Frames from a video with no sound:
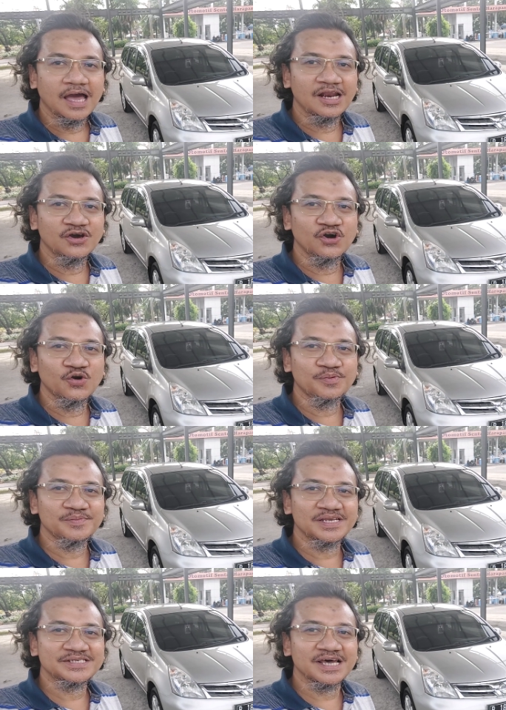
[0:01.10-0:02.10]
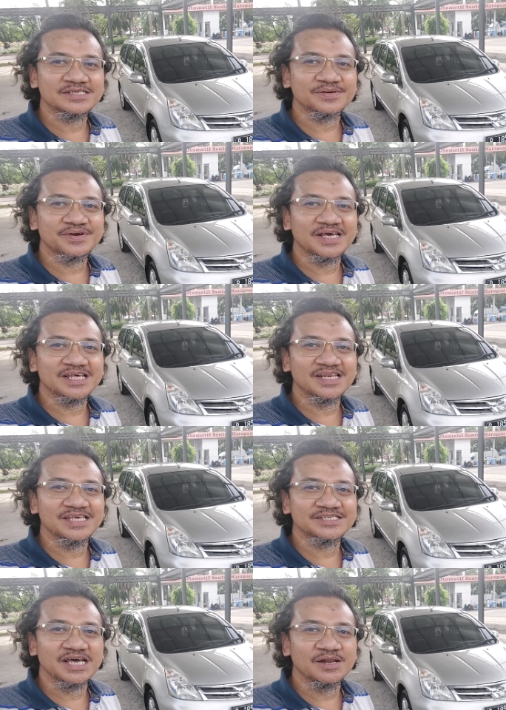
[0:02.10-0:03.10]
Halo pemirsa, selamat datang
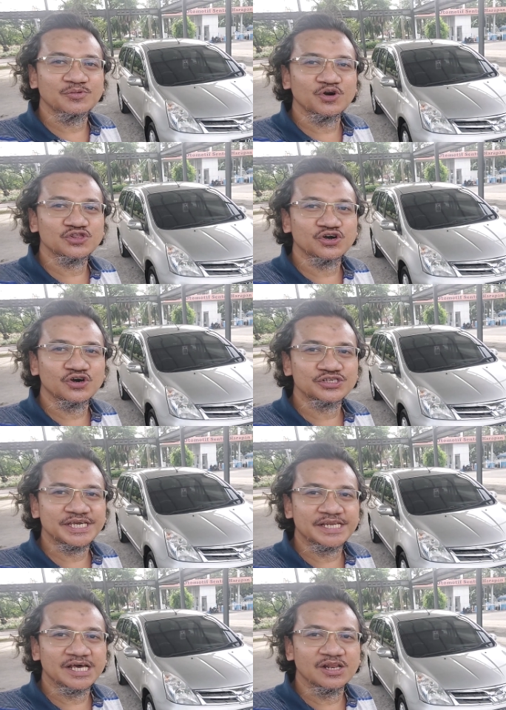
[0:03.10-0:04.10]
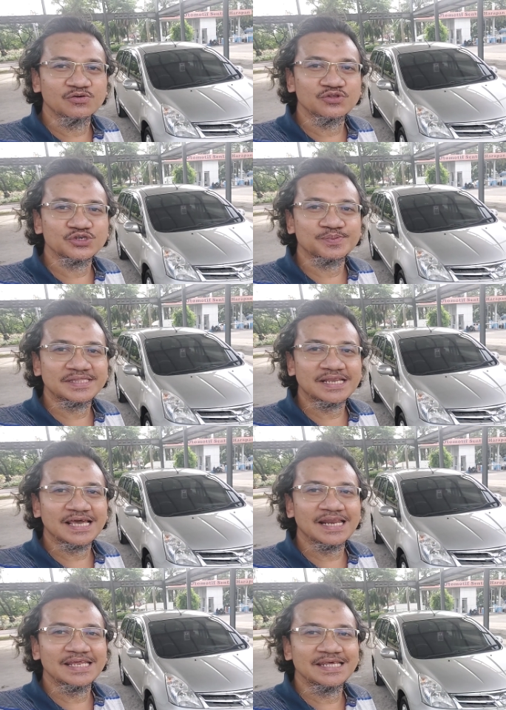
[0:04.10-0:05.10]
di Zal Motor Channel. Untuk kesempatan
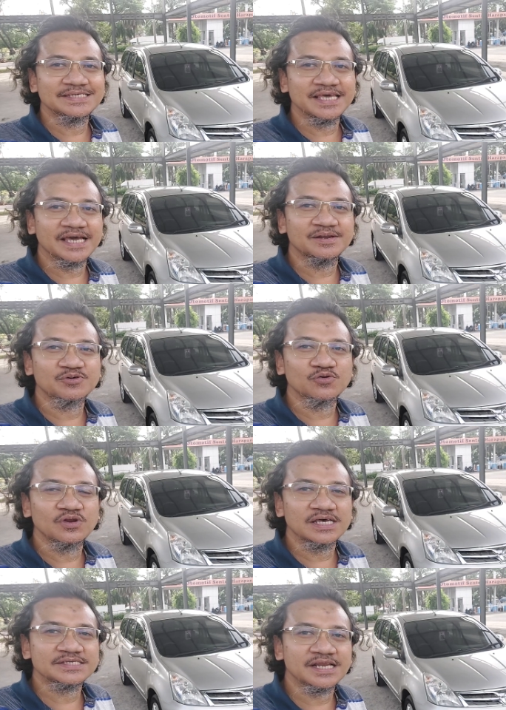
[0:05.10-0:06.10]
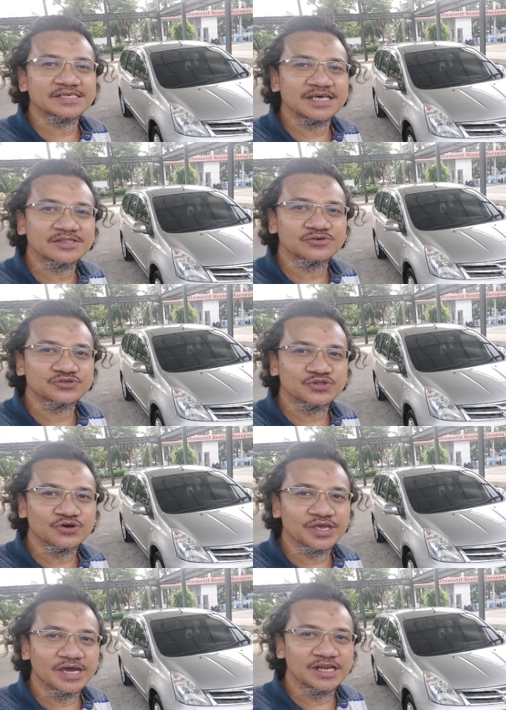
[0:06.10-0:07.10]
kali ini saya akan mengulas salah satu
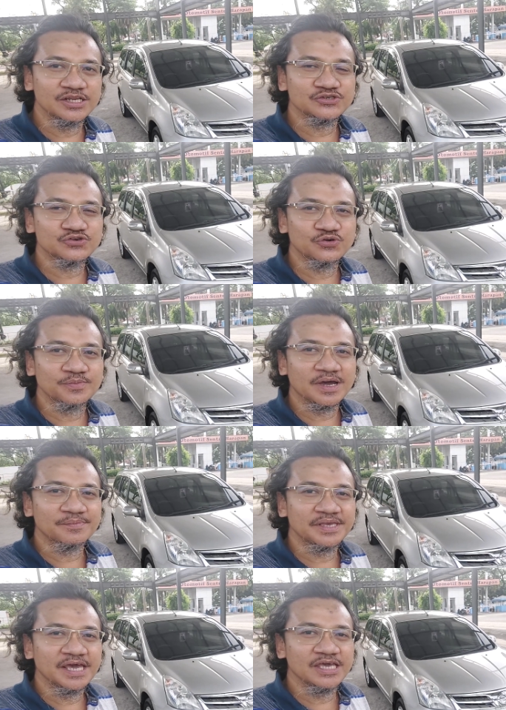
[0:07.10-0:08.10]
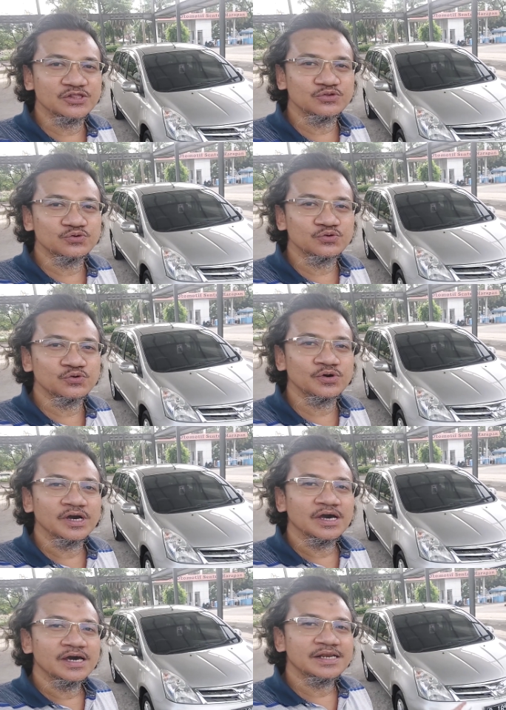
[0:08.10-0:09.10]
stok yang ada di showroom kami yaitu
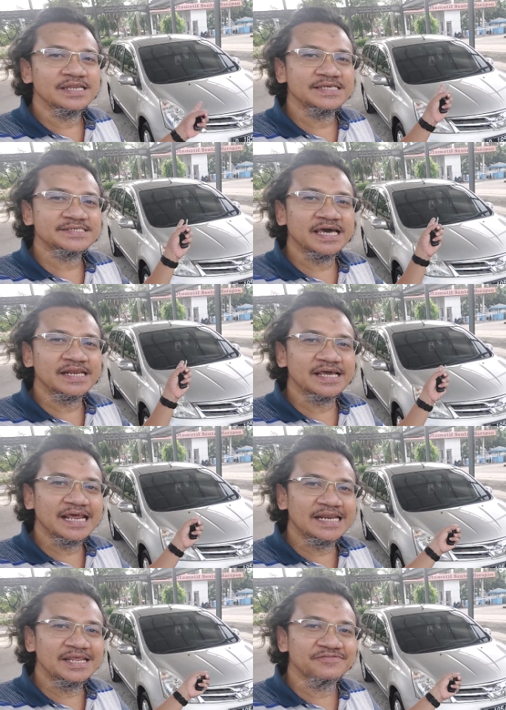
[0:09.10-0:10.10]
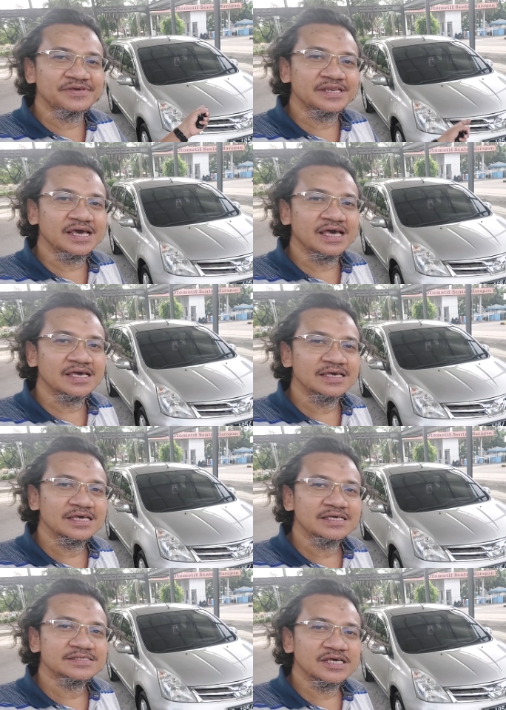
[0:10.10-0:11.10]
Nissan Grand Livina
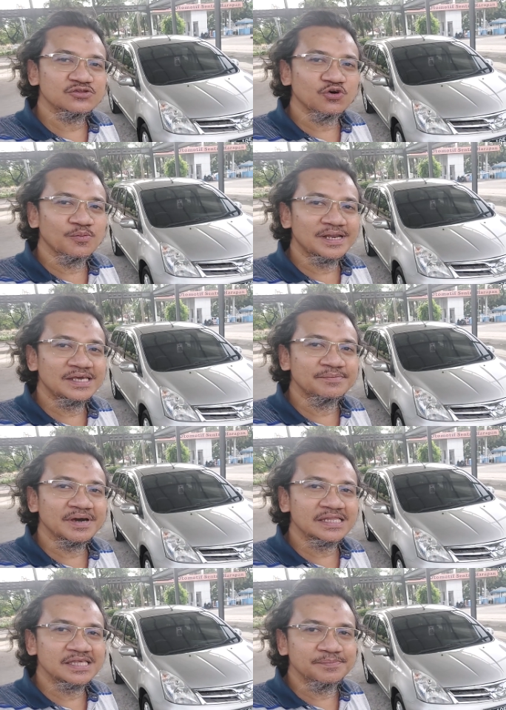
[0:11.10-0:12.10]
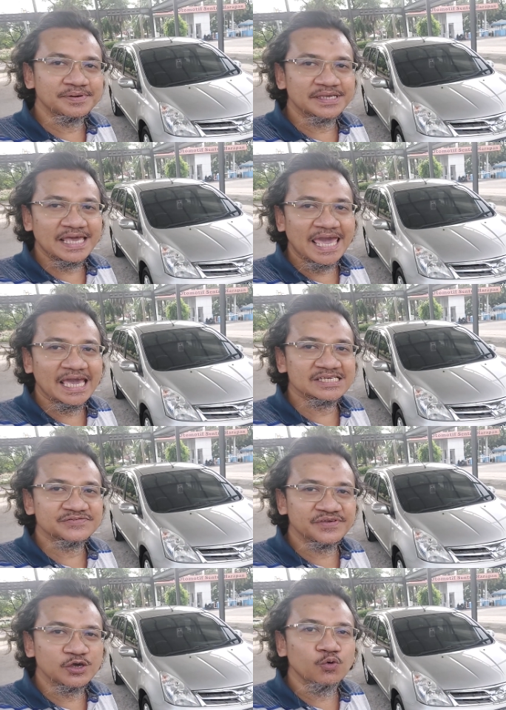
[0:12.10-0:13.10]
1,5 tipenya
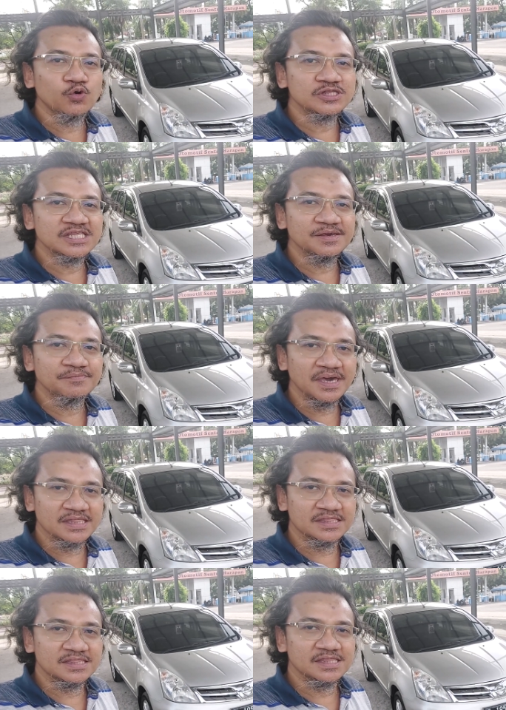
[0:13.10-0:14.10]
XV Ultimate